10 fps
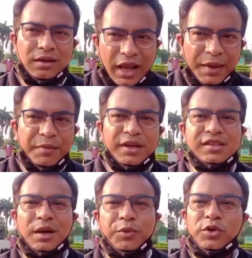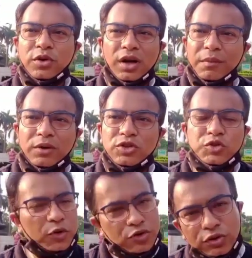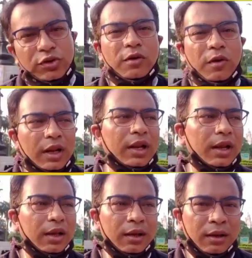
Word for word: ক্রাইমকে সাপোর্ট করা মানুষ পছন্দ করে না